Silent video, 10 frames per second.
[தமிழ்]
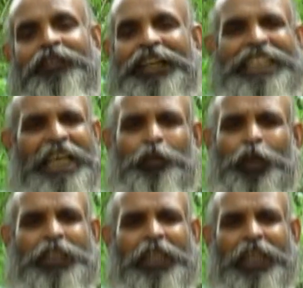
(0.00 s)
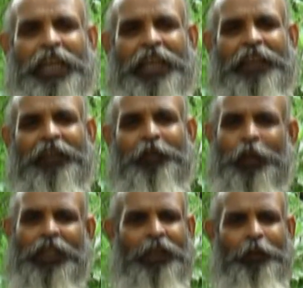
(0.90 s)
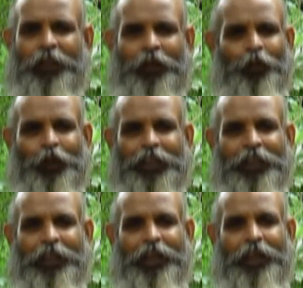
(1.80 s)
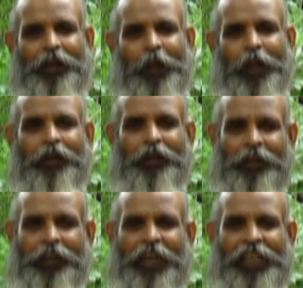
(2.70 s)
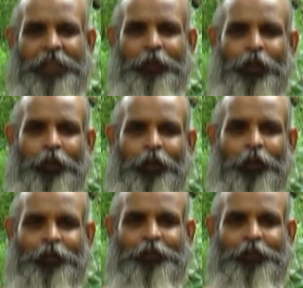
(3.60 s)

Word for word: வயசாகி போச்சு இல்லை பையனை பெற்று கொடுத்தல்ல நீ ஆசிரமத்துக்கு போ